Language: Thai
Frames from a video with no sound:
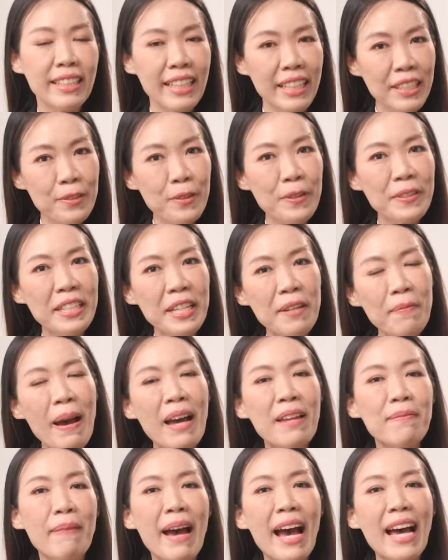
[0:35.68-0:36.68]
ในช่วงที่
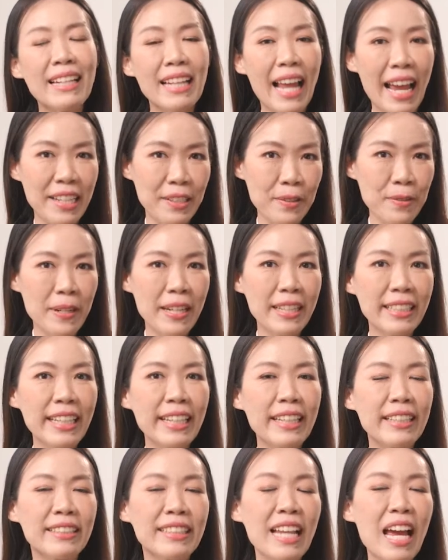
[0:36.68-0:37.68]
ผ่านมาหลายธุร
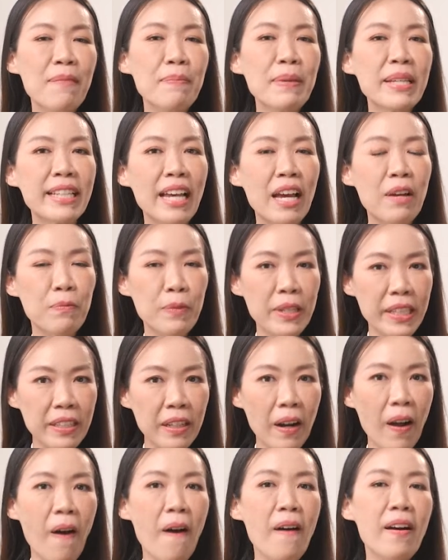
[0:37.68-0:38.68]
กิจได้มีการวิ
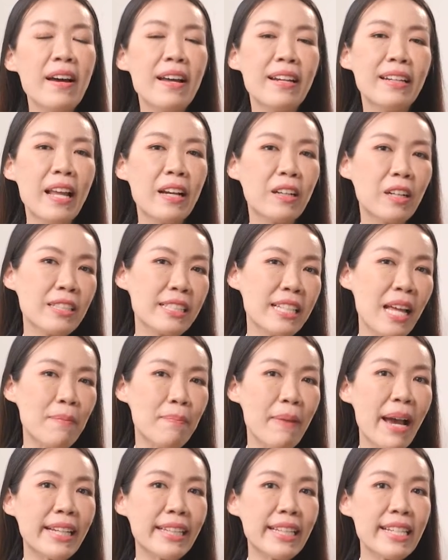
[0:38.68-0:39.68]
เคราะห์และก็สา
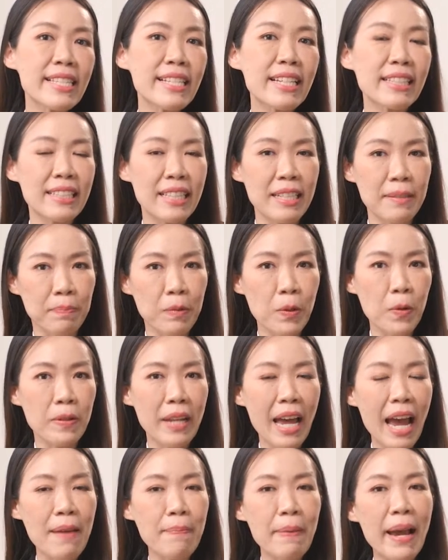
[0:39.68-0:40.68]
มารถที่จะเติบโต
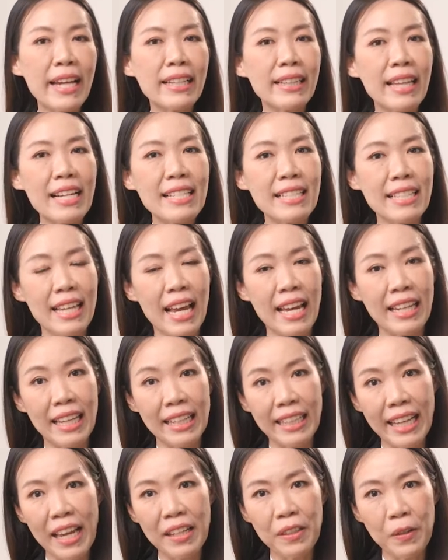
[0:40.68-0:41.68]
ได้ภายใต้สถาน
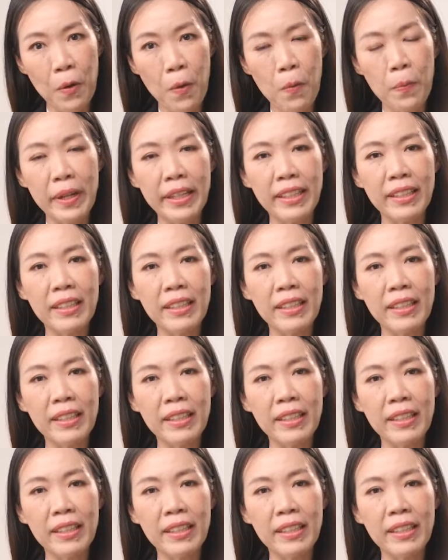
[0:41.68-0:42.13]
การณ์โควิด